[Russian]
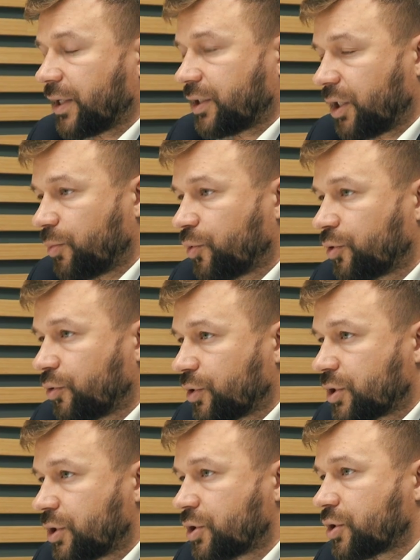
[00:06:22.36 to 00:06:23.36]
А требования у
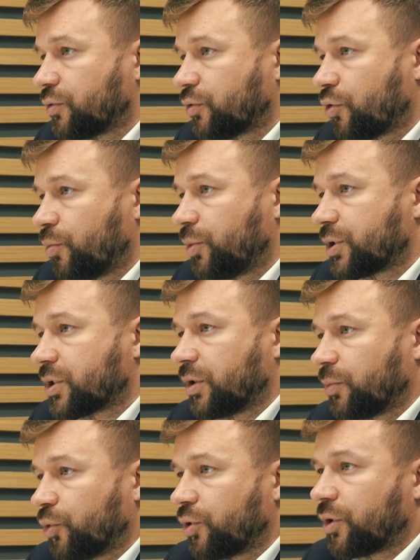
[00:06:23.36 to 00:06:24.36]
гостиничного комплекса
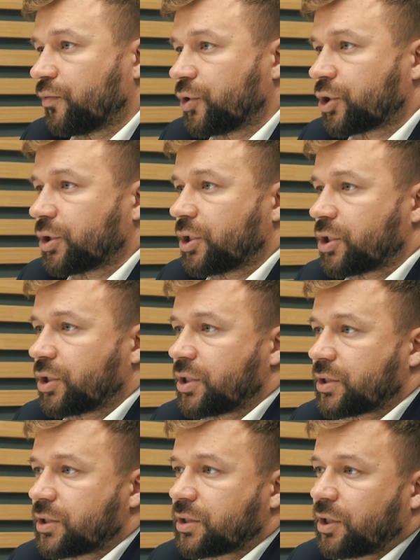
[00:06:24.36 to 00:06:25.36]
намного выше, даже
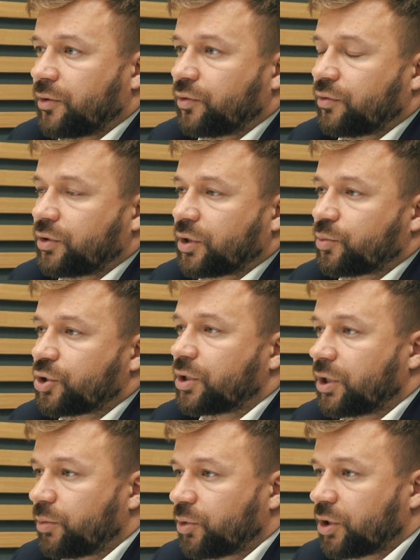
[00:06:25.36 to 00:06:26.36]
если сравнивать там с
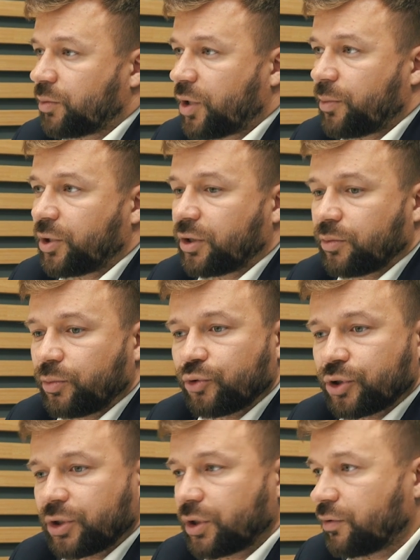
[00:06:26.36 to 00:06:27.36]
жилыми домами, мы
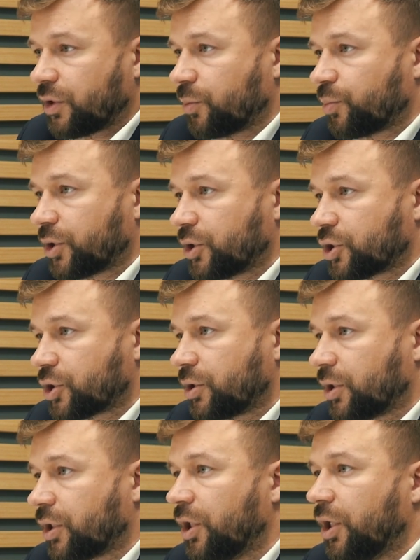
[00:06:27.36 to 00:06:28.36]
уже не говорим про
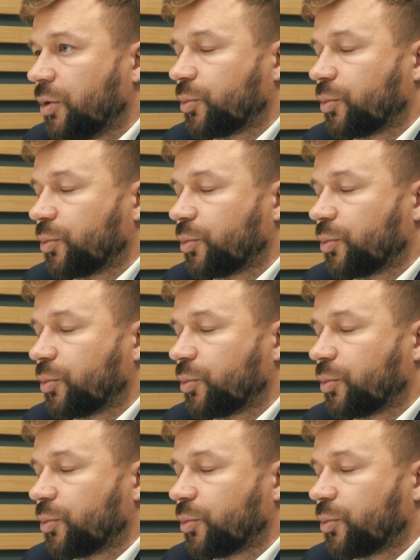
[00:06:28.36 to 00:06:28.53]
нежилые,